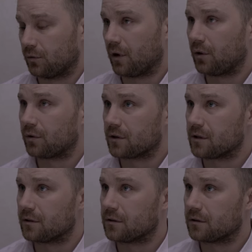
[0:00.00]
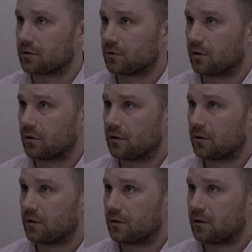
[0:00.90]
Ну какой разойтись, ты что?
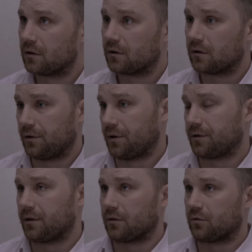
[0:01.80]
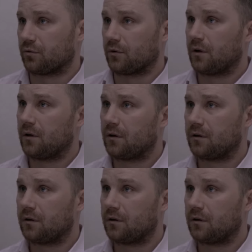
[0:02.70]
Нет, нет, ну,